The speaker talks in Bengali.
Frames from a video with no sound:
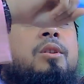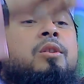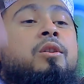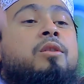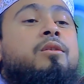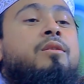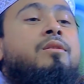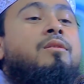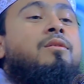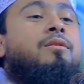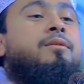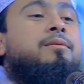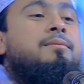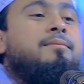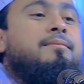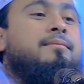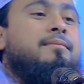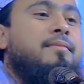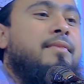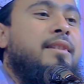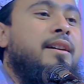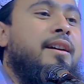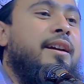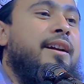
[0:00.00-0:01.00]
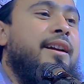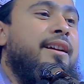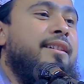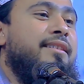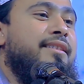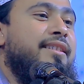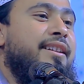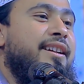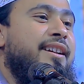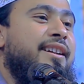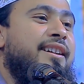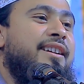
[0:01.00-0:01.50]
লক্ষ
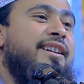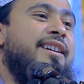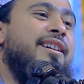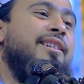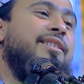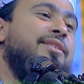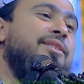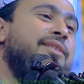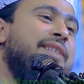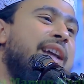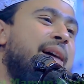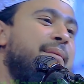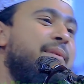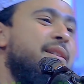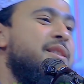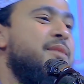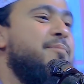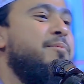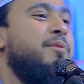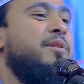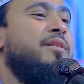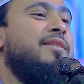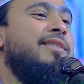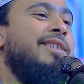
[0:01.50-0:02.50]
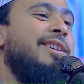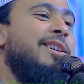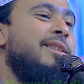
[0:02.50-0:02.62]
কিন্তু নামাজ পড়তে